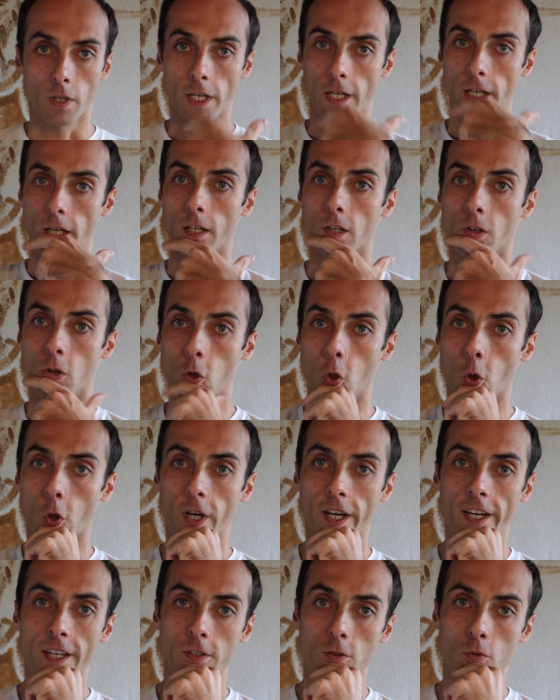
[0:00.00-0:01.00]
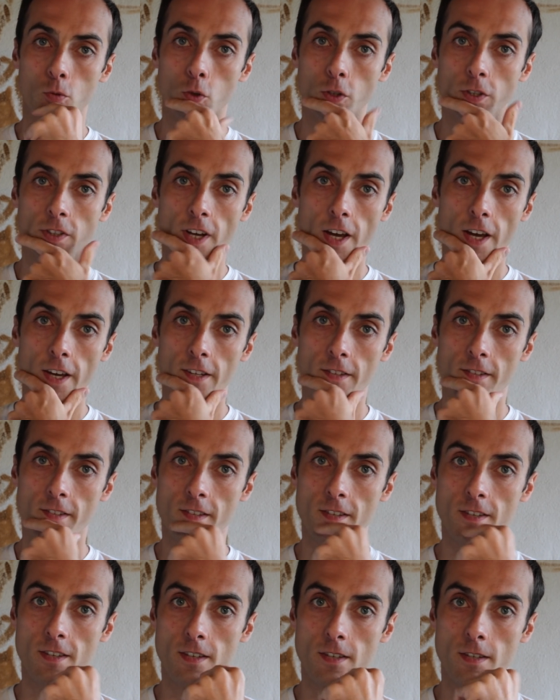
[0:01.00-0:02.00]
Et le résultat
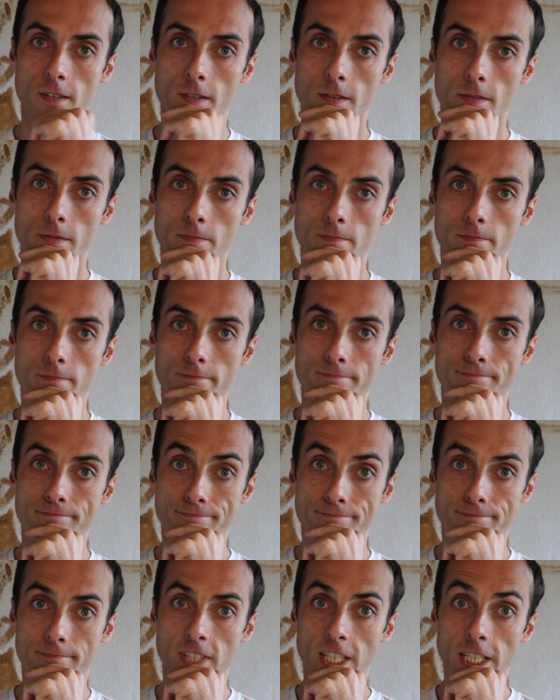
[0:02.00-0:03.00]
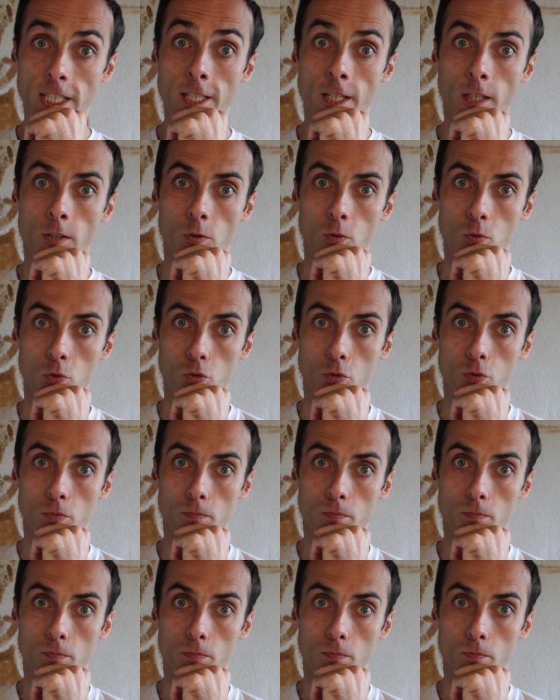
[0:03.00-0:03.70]
était euh, inattendu.